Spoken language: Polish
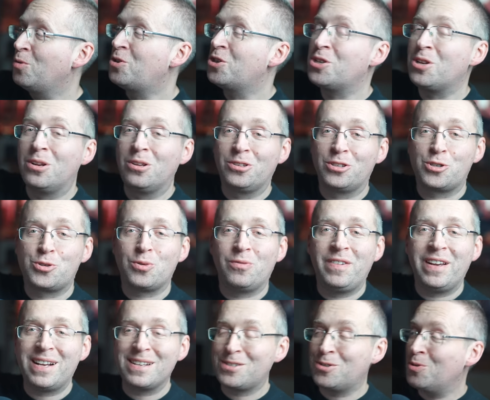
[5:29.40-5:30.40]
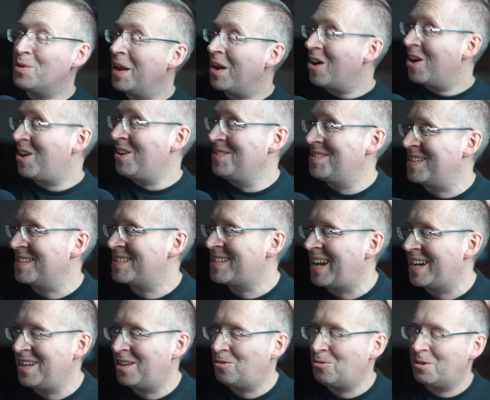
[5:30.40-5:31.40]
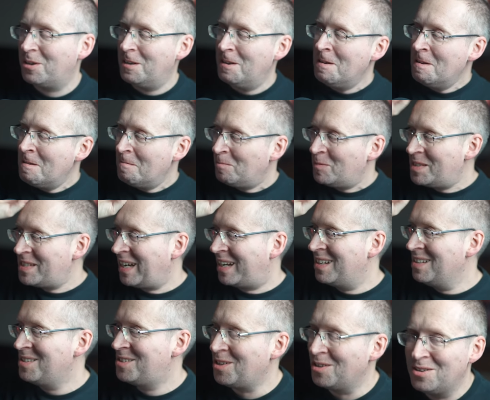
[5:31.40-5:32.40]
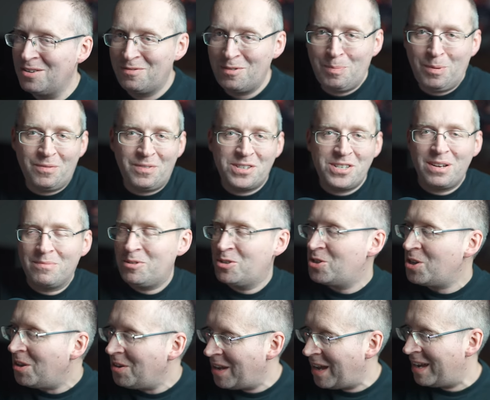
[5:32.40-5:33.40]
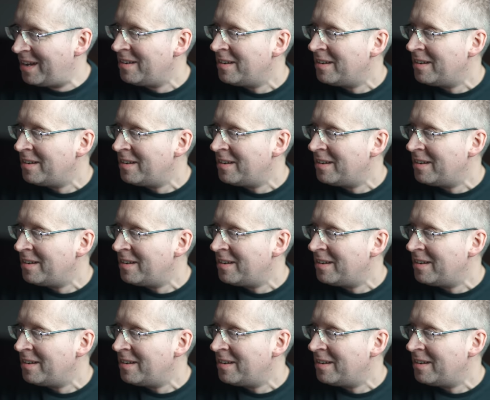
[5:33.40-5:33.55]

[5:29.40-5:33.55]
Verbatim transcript: uciszono też człowieka z drugiego końca sali, który, zachęcony wypowiedziami Johna,